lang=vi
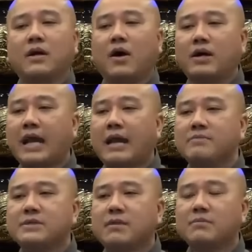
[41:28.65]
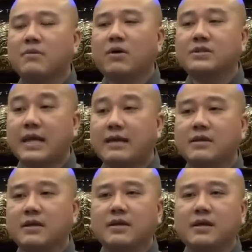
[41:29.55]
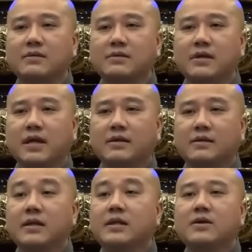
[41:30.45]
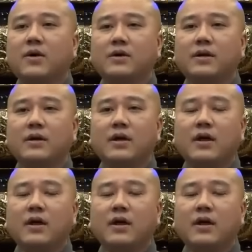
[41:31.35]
họ khám xong, họ xác định là người này đi rồi đó,